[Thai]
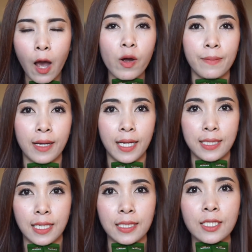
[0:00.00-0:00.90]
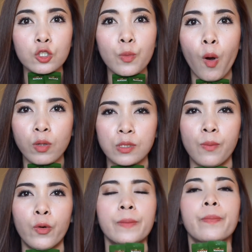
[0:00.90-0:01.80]
ออกกำลังกายสักหนึ่งชั่วโมงส
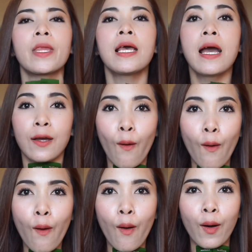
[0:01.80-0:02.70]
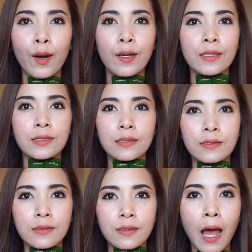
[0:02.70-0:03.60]
มมติก็
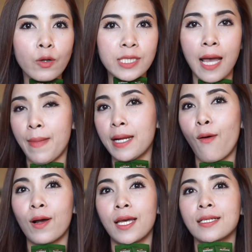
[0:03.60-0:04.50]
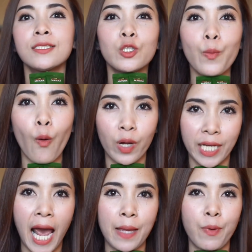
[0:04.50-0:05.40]
เราสามารถออกแค่ครึ่งชั่วโมงก็
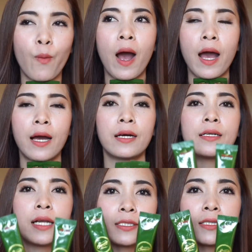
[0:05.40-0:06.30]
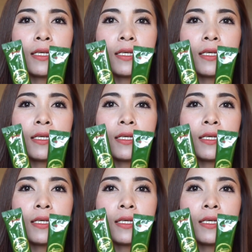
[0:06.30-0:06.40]
ได้เพราะว่าใน